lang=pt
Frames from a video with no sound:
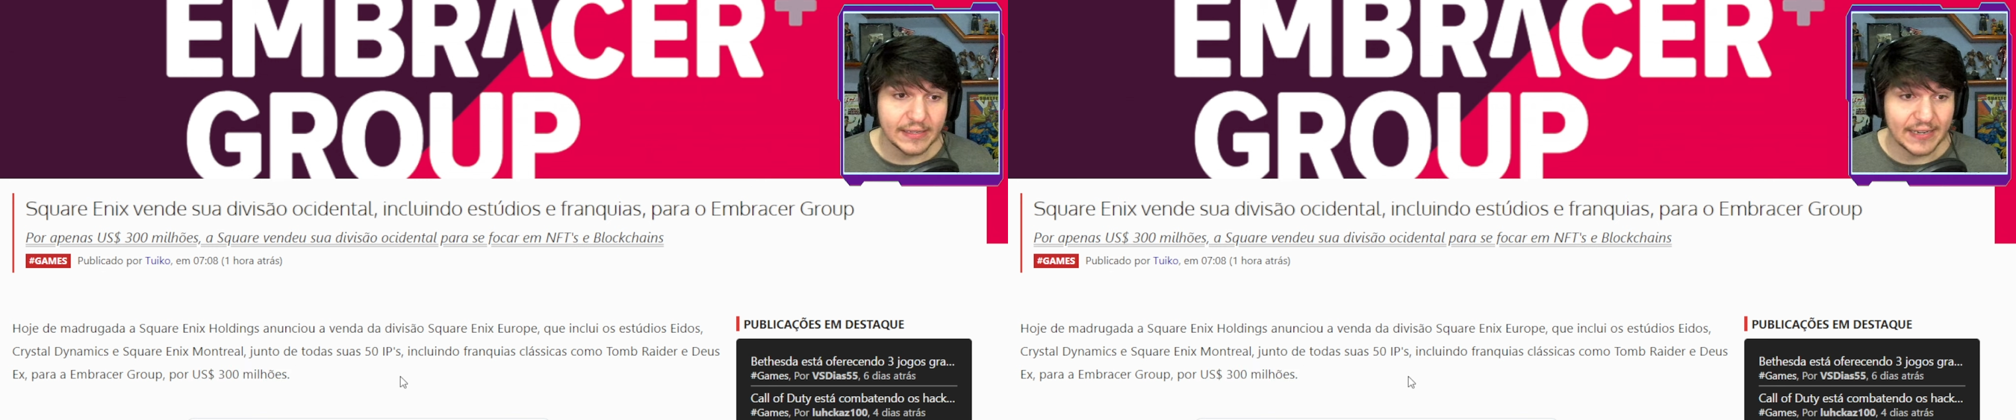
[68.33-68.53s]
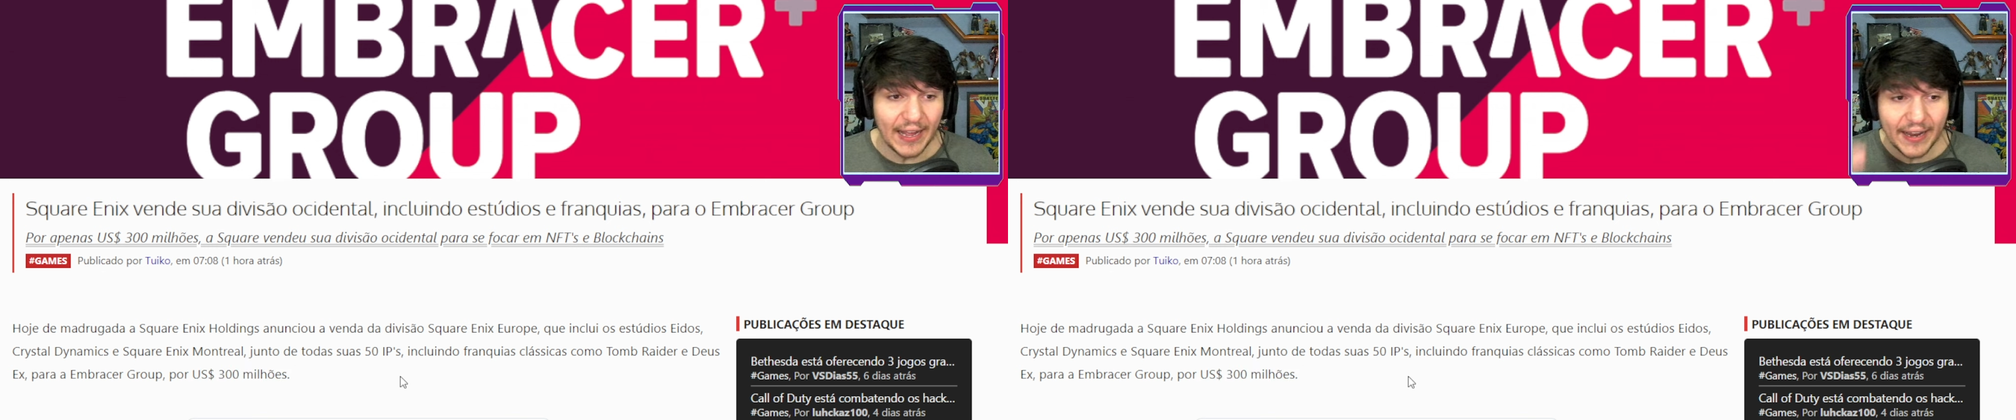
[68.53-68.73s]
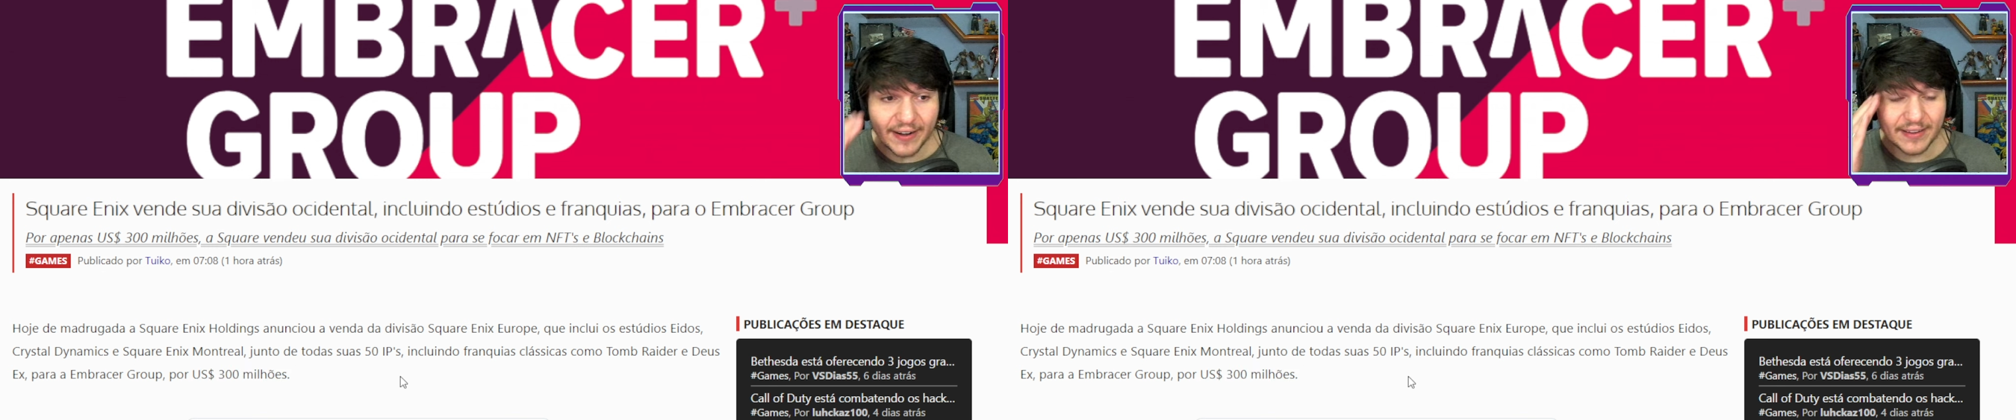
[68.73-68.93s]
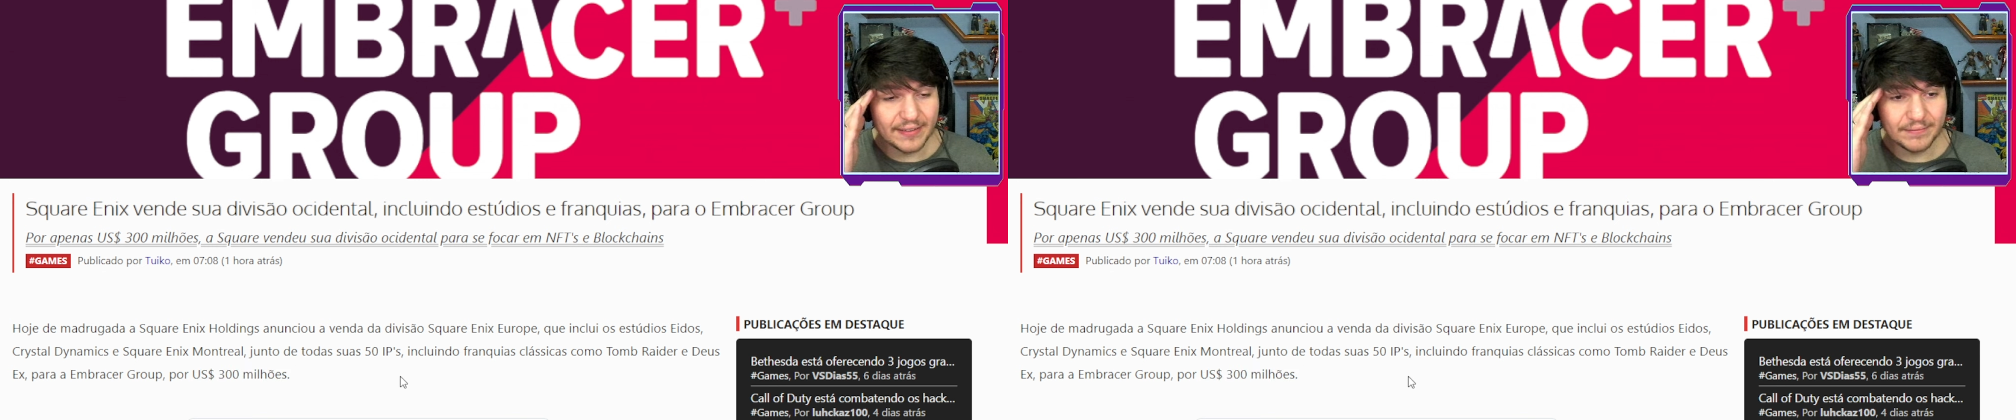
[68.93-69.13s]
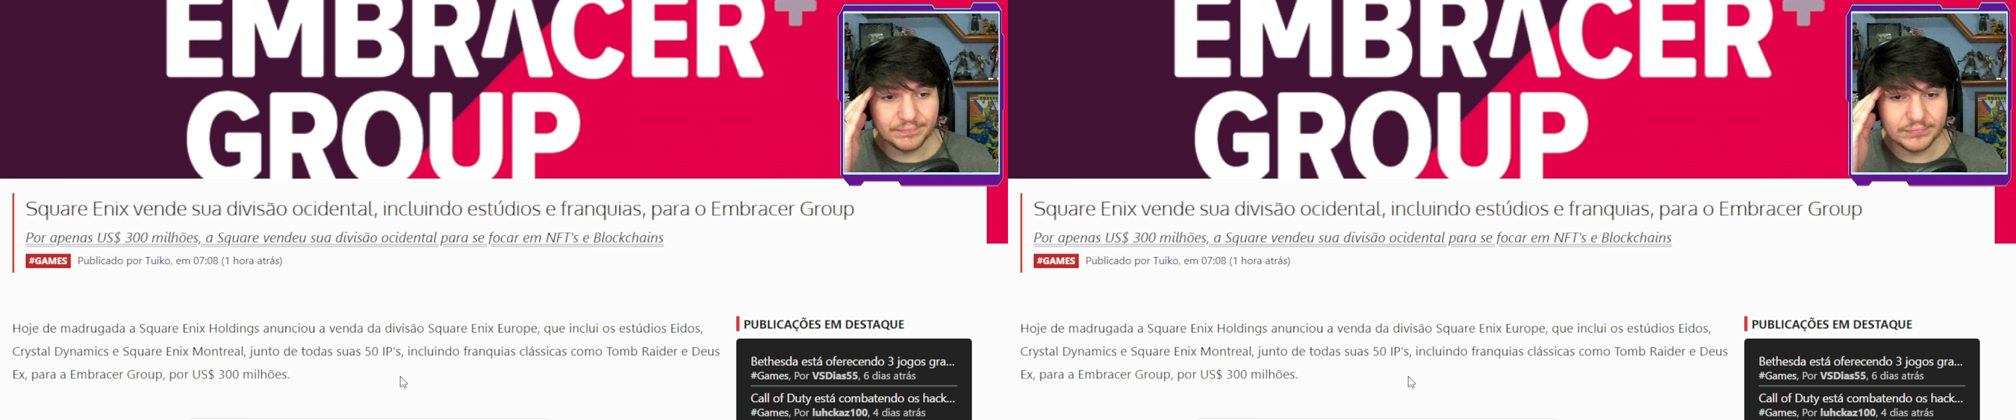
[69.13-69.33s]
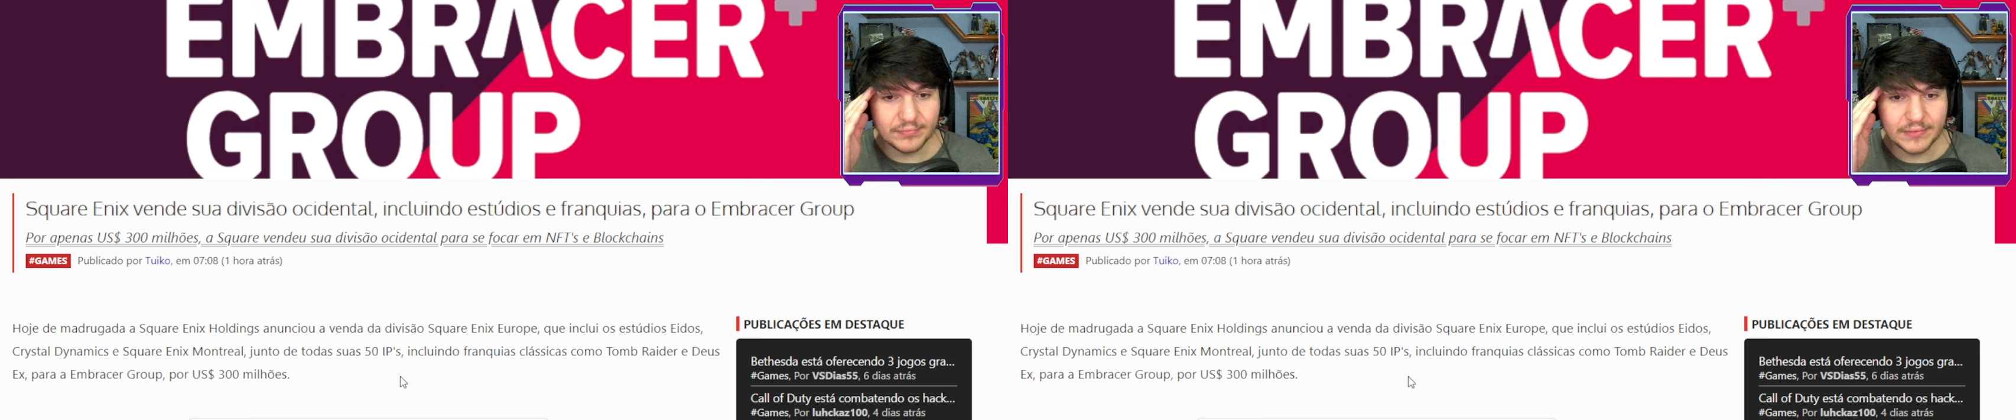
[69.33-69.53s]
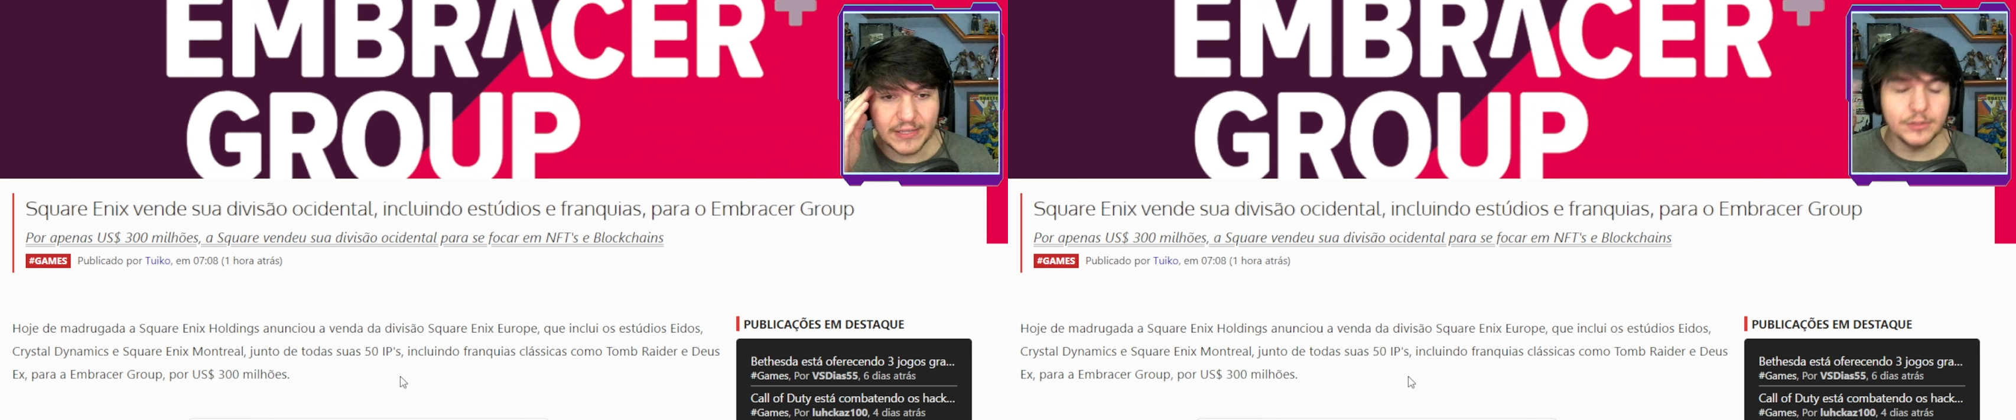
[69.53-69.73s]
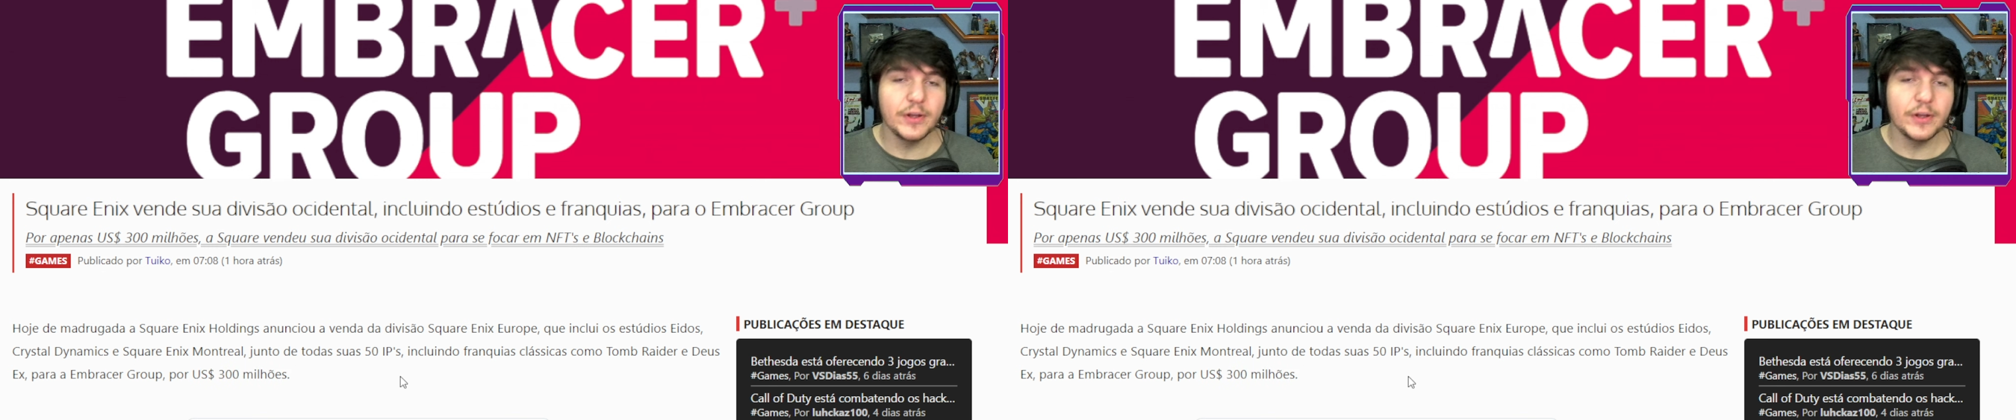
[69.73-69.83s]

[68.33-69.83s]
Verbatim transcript: Cara, que